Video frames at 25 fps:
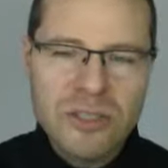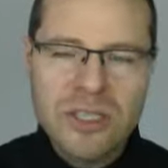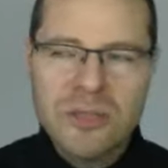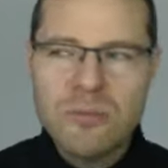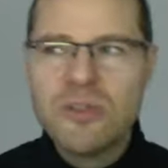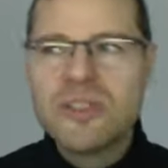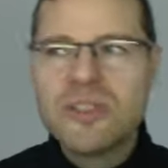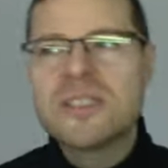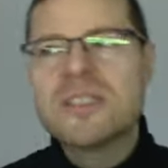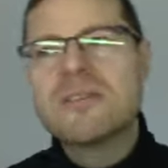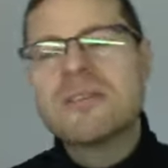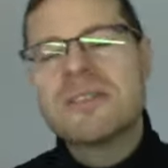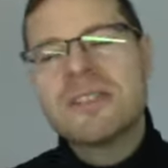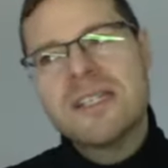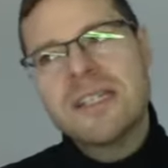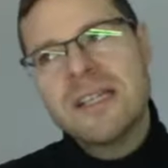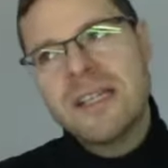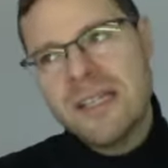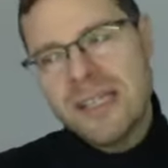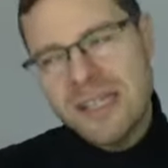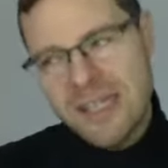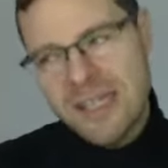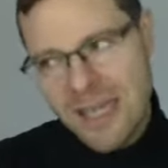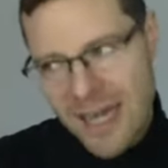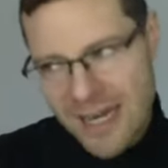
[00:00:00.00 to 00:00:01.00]
Die mussten
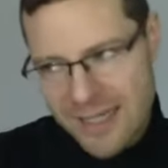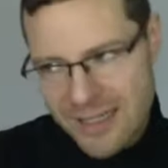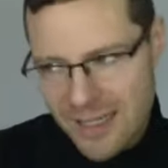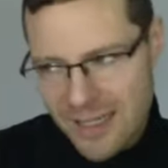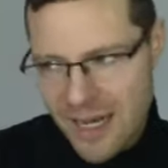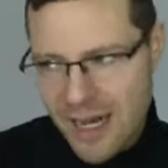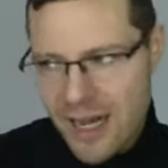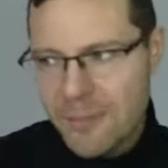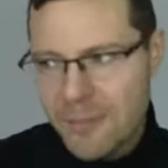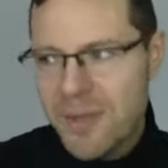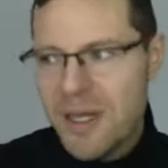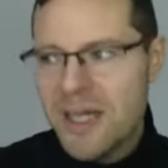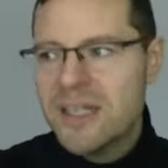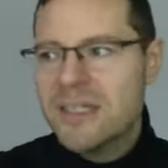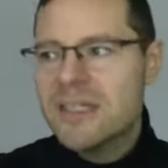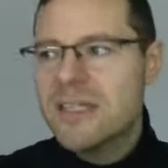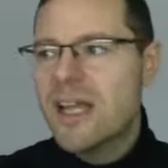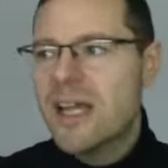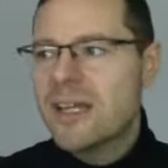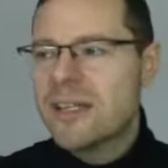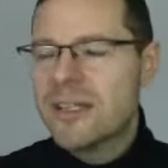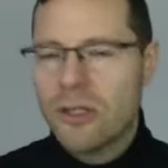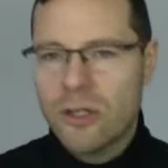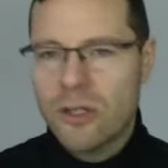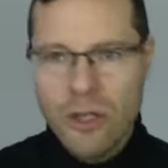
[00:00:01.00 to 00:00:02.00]
sicherlich härter arbeiten,
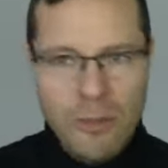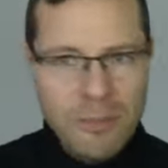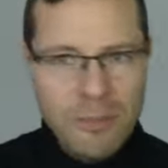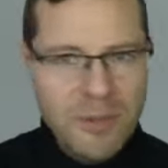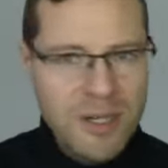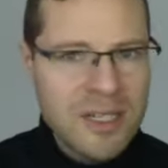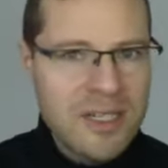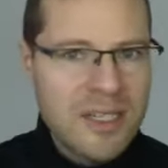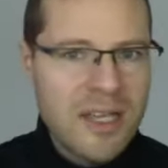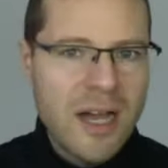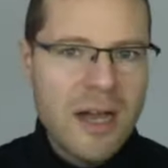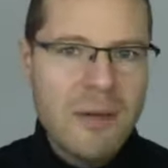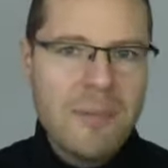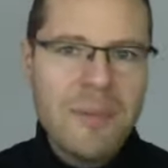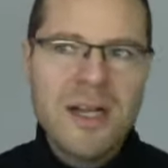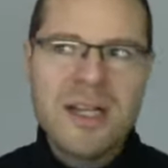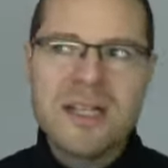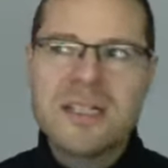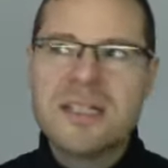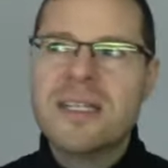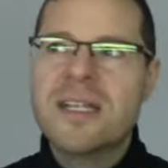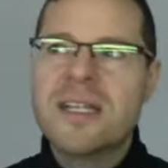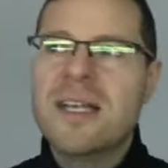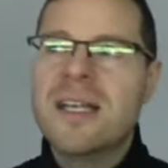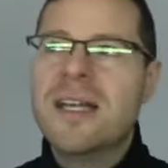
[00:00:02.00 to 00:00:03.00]
härter körperlich
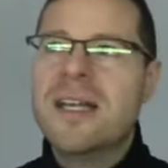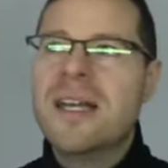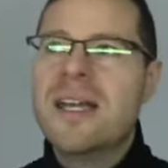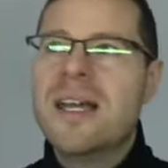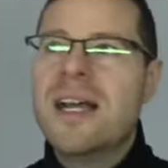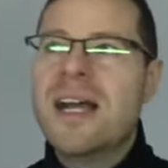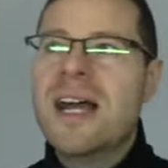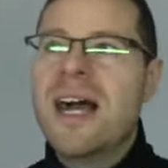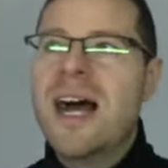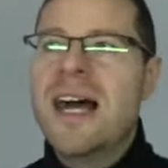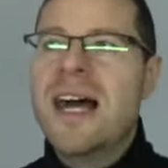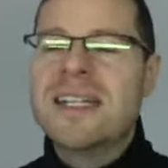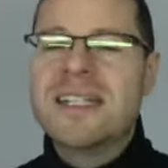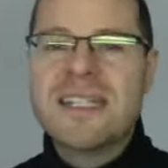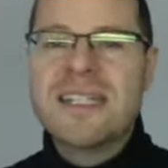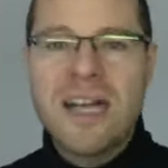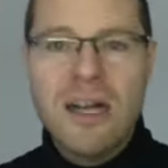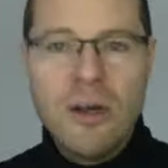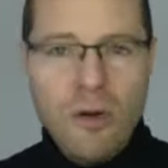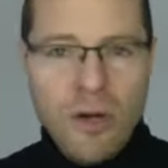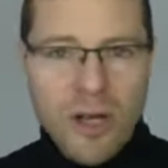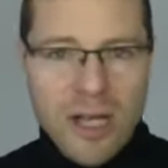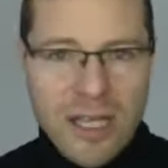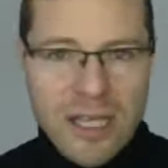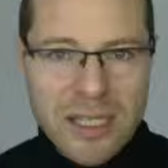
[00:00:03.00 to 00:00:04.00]
arbeiten, hatten
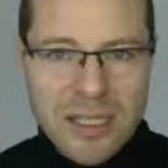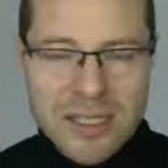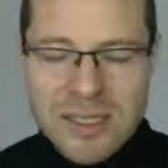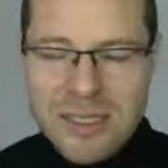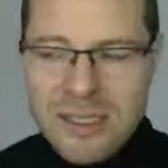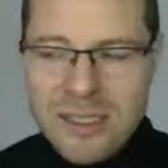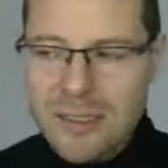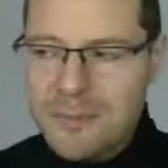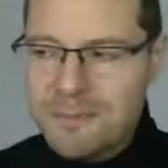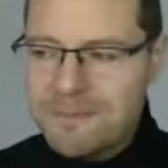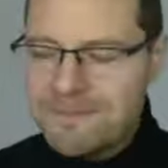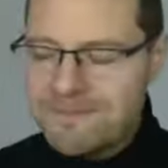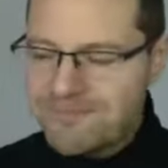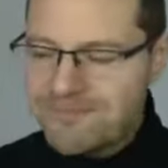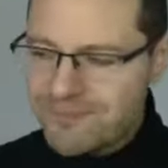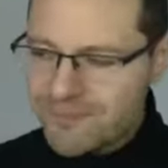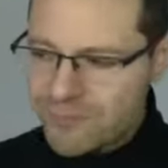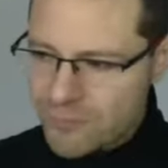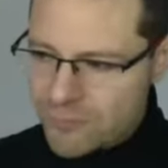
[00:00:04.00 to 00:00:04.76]
auch Ängste.